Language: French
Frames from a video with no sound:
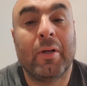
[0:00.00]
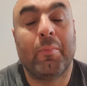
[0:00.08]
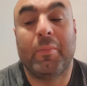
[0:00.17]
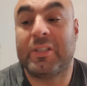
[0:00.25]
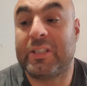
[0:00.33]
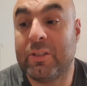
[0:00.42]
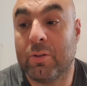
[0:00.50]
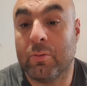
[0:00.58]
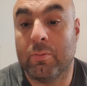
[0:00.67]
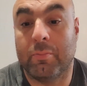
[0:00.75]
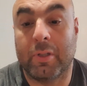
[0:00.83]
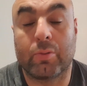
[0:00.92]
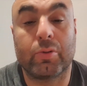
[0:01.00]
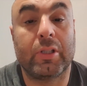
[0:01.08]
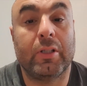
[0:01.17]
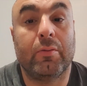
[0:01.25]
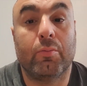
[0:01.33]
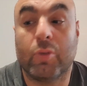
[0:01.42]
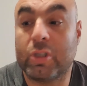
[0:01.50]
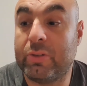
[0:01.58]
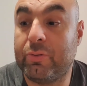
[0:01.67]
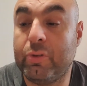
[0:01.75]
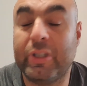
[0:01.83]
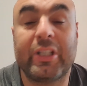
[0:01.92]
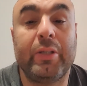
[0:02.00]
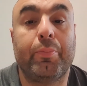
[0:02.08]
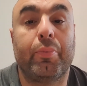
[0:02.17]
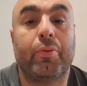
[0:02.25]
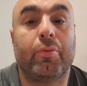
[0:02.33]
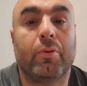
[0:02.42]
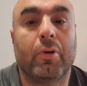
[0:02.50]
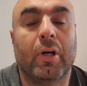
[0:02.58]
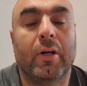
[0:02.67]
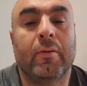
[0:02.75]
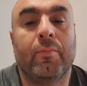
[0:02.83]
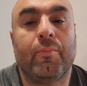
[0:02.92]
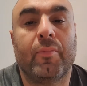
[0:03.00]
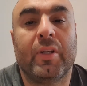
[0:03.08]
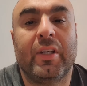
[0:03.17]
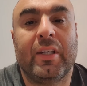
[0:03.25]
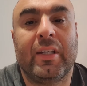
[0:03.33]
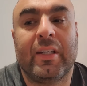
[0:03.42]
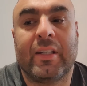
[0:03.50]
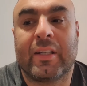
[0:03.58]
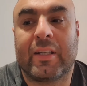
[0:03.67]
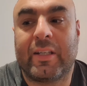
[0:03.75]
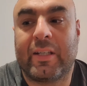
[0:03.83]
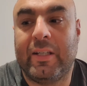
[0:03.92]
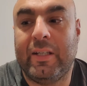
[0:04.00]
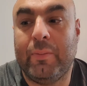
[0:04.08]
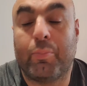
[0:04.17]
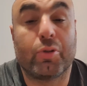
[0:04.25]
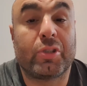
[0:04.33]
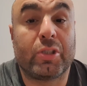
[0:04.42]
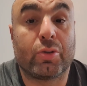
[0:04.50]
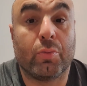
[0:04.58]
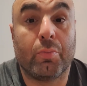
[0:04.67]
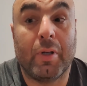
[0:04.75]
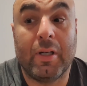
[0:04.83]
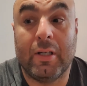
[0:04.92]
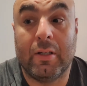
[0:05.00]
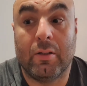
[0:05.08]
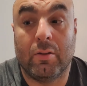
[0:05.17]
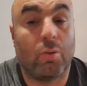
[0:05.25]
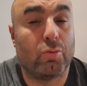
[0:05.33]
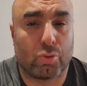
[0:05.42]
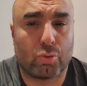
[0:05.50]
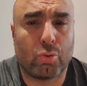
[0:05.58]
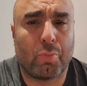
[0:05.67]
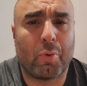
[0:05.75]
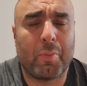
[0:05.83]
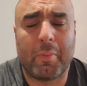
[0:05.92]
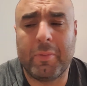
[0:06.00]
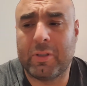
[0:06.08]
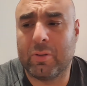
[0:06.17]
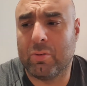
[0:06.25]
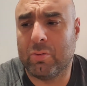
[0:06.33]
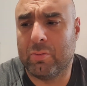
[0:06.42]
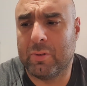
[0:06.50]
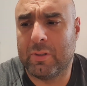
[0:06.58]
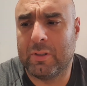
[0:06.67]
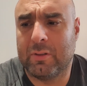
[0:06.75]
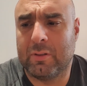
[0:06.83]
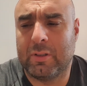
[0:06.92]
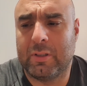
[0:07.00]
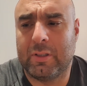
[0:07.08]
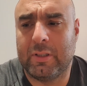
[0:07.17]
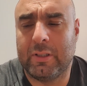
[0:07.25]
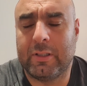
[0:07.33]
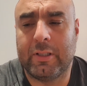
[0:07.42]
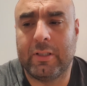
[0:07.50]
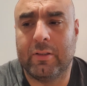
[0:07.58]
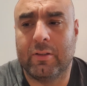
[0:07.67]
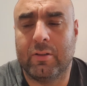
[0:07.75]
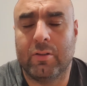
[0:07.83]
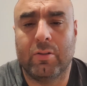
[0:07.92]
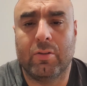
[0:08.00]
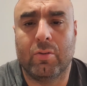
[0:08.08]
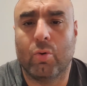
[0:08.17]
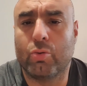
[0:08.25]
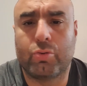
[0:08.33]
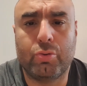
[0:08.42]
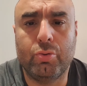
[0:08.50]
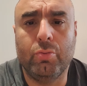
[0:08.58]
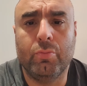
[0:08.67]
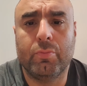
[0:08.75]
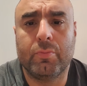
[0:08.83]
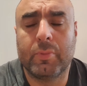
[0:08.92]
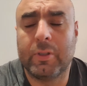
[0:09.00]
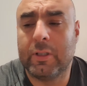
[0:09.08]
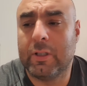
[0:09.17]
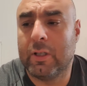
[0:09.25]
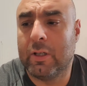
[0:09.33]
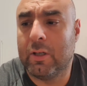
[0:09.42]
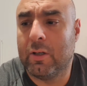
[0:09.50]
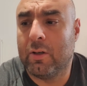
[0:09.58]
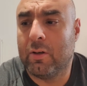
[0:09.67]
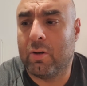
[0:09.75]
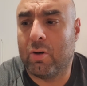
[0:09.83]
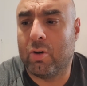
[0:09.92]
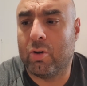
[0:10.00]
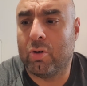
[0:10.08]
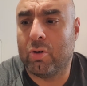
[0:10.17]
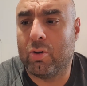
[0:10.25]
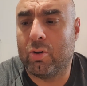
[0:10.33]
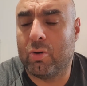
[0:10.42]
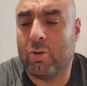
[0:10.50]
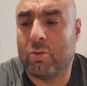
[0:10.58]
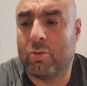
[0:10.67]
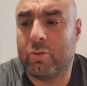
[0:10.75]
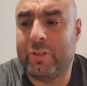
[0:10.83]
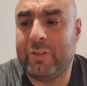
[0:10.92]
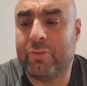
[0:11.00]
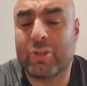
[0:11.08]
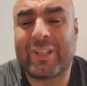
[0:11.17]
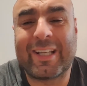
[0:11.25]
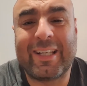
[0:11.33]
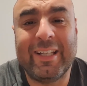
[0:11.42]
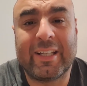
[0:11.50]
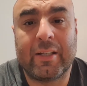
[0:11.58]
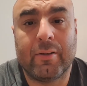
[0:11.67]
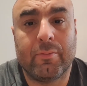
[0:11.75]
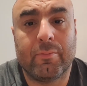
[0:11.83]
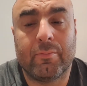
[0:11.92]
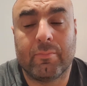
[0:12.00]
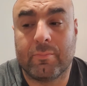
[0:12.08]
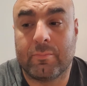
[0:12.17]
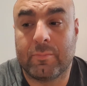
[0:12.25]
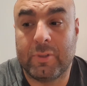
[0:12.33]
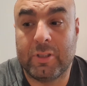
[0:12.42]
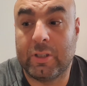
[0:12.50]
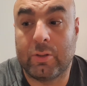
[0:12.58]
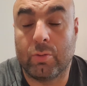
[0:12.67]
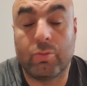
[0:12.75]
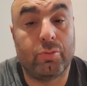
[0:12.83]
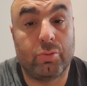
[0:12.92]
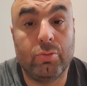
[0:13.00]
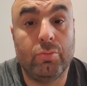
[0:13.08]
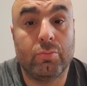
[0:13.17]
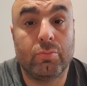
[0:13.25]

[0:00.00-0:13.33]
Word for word: Mais sinon, bah écoutez, moi j'ai vu une équipe hein, qui possession de balle, en, surtout en première mi-temps, était euh, au-dessus. En niveau technique, ils étaient au-dessus.